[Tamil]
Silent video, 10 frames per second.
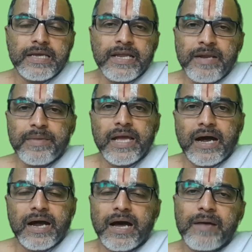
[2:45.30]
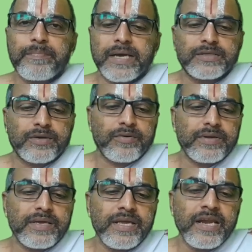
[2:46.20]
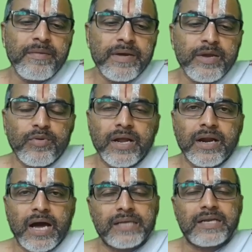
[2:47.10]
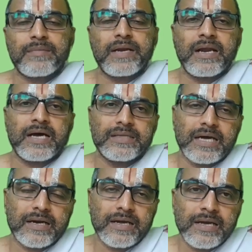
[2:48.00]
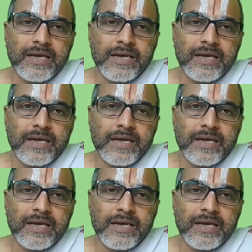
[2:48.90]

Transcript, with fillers: இனிமையாக பேசணும் இனிமையுடன் ஆதரமில்லாதார்